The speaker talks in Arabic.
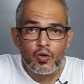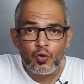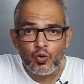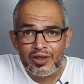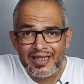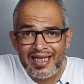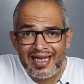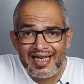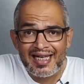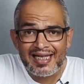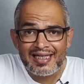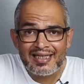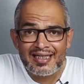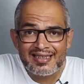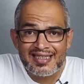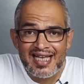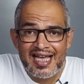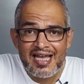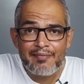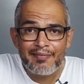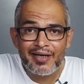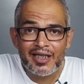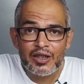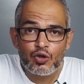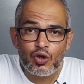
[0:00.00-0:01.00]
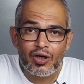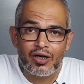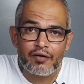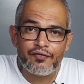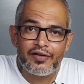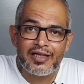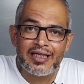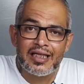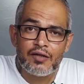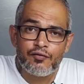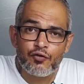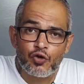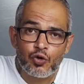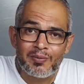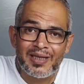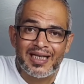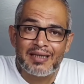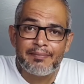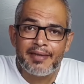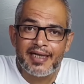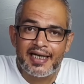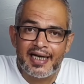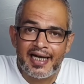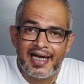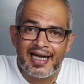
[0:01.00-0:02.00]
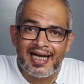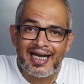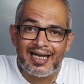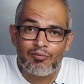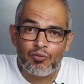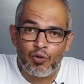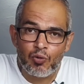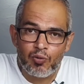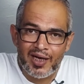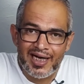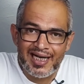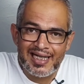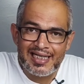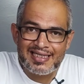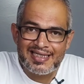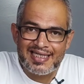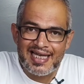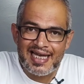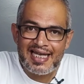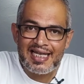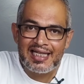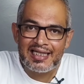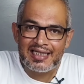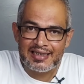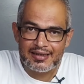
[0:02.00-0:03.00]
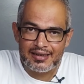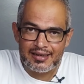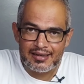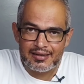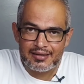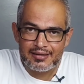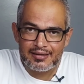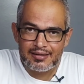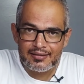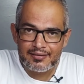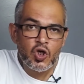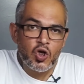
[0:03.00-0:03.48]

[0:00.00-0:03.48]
وده لان زي ما انتم عارفين الفورمات بيرجع الموبايل زي الجديد